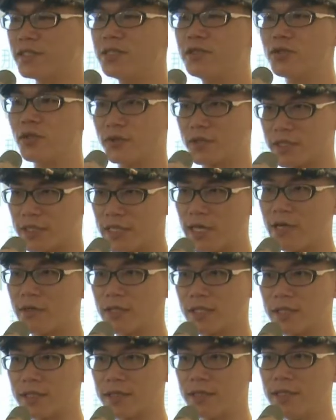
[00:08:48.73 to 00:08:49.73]
分之九十好
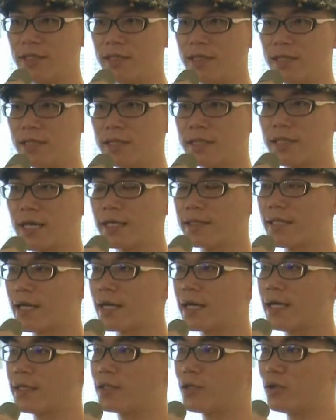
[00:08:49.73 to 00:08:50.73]
了，它
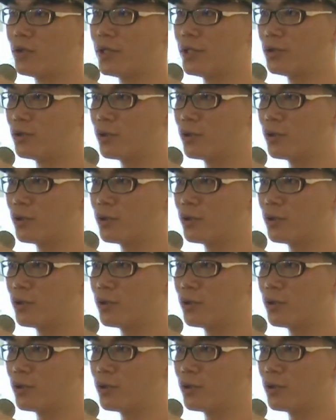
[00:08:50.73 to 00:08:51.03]
大概都会